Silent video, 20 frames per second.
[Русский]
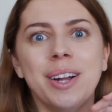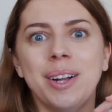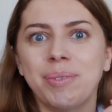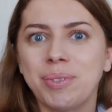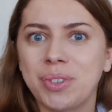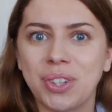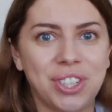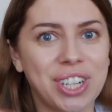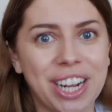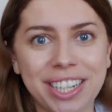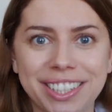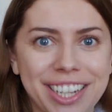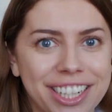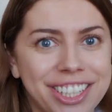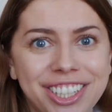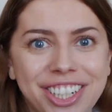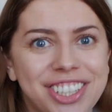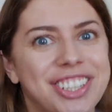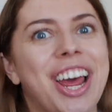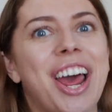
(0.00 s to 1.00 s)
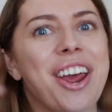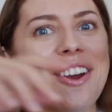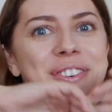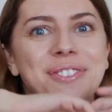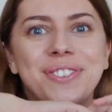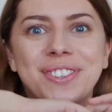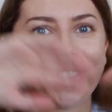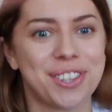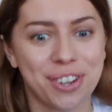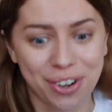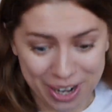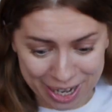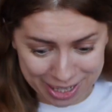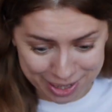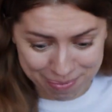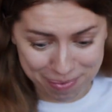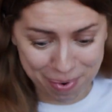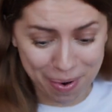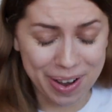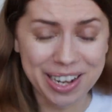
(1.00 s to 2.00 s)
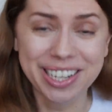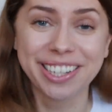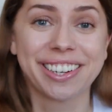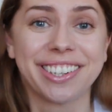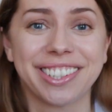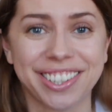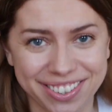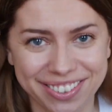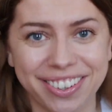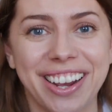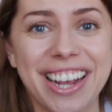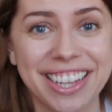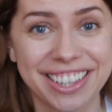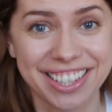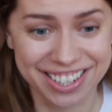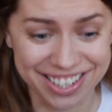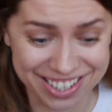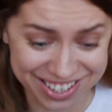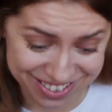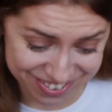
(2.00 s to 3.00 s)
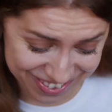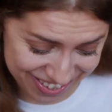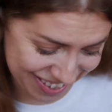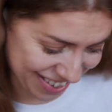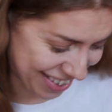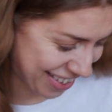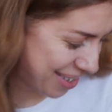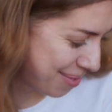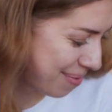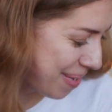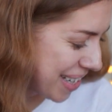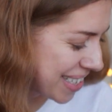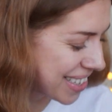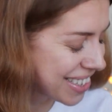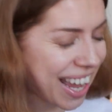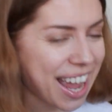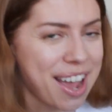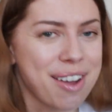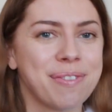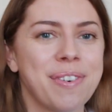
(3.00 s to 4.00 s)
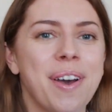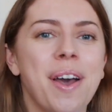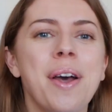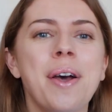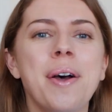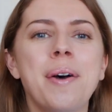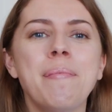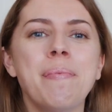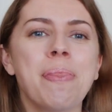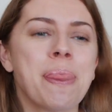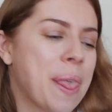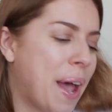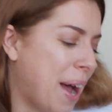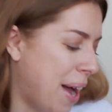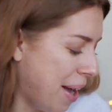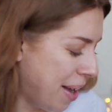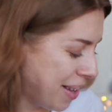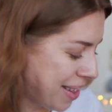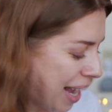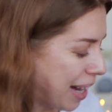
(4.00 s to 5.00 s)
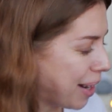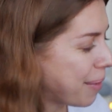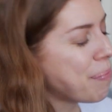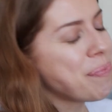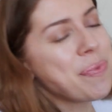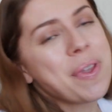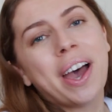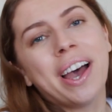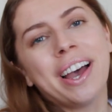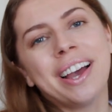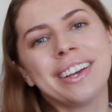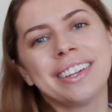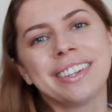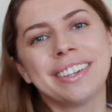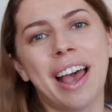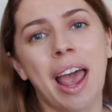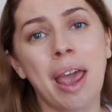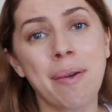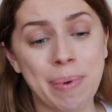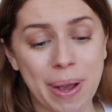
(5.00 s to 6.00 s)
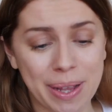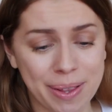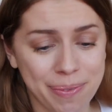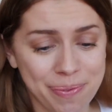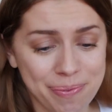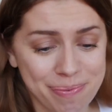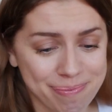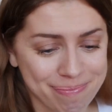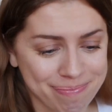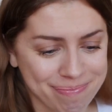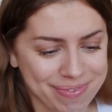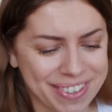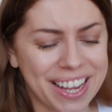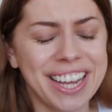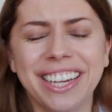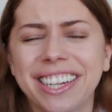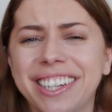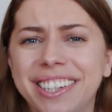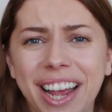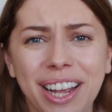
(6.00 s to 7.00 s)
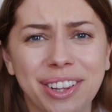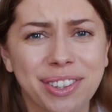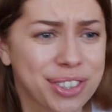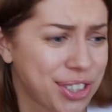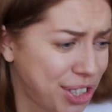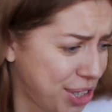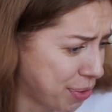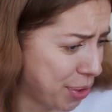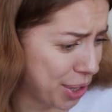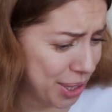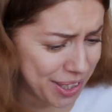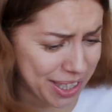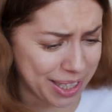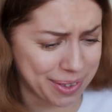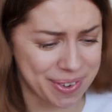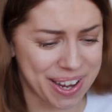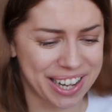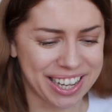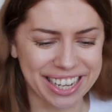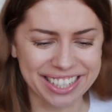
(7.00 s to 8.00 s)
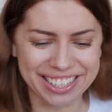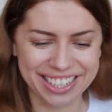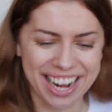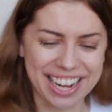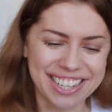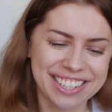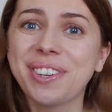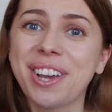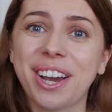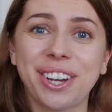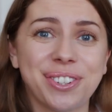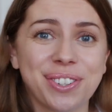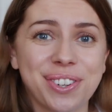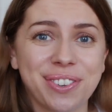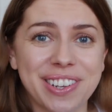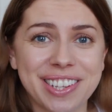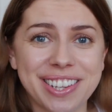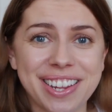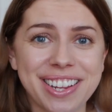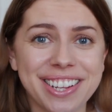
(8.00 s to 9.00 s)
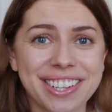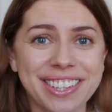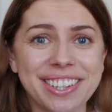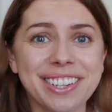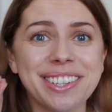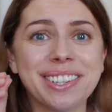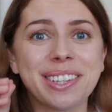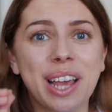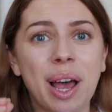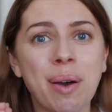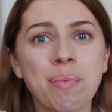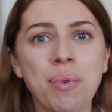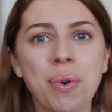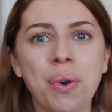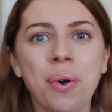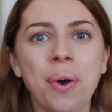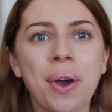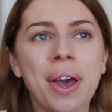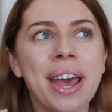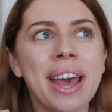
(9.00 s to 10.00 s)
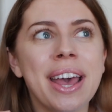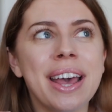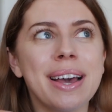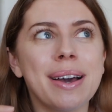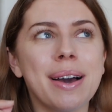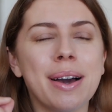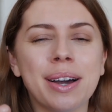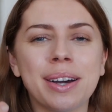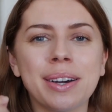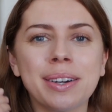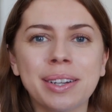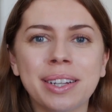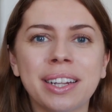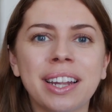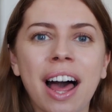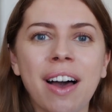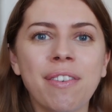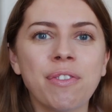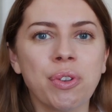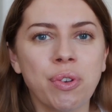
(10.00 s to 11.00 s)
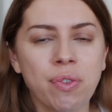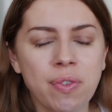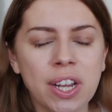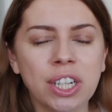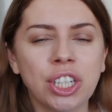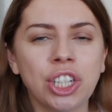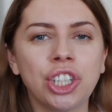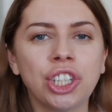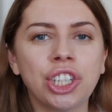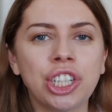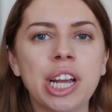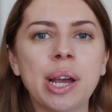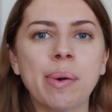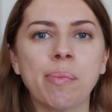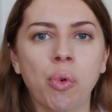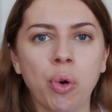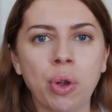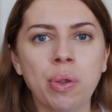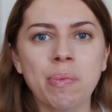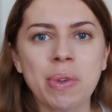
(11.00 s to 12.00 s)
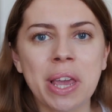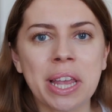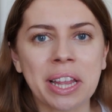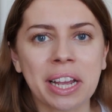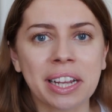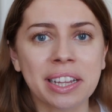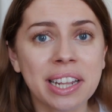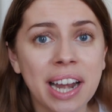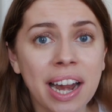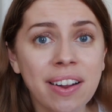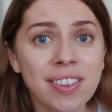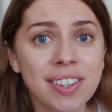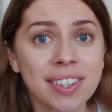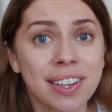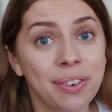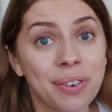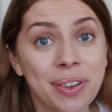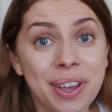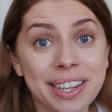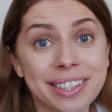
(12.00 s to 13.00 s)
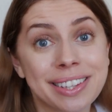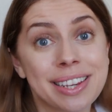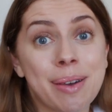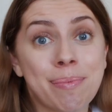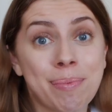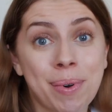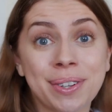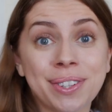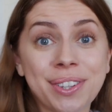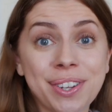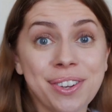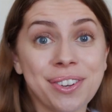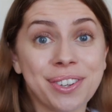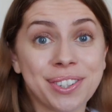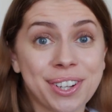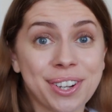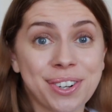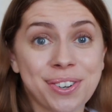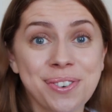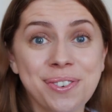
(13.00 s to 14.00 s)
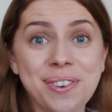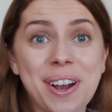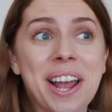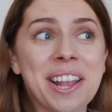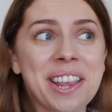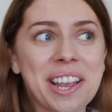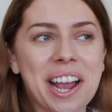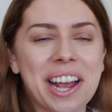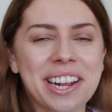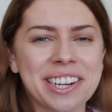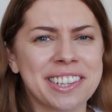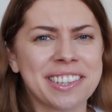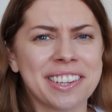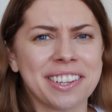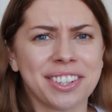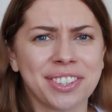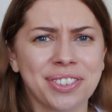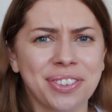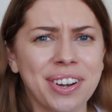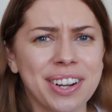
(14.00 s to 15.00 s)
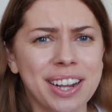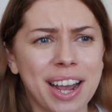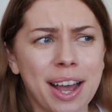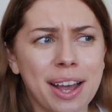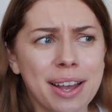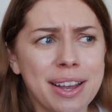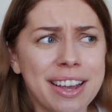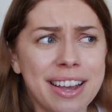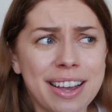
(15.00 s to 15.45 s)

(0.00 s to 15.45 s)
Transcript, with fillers: Сейчас я считаю в сто раз больше, что это действительно must have. А, так, а, iPad просто а с чего здесь меня начать? Я хочу до вас донести самую э, главную вещь, чем он мне так нравится, но если я просто ее скажу, это кажется настолько